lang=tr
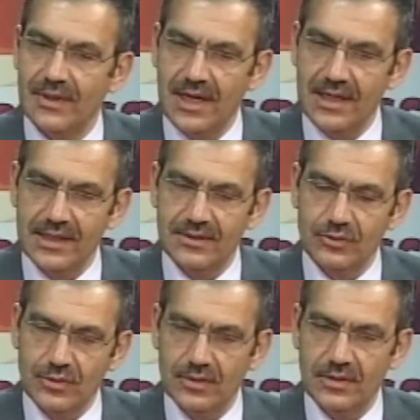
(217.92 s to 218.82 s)
ailenin
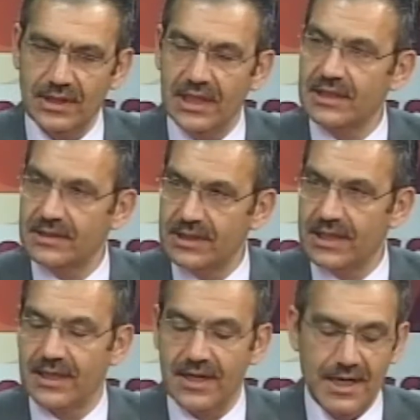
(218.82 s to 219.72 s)
ilk
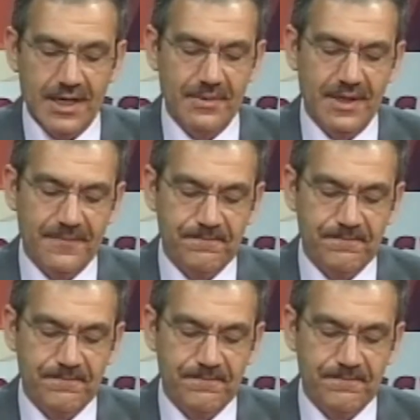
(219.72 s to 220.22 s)
şeyi. Ama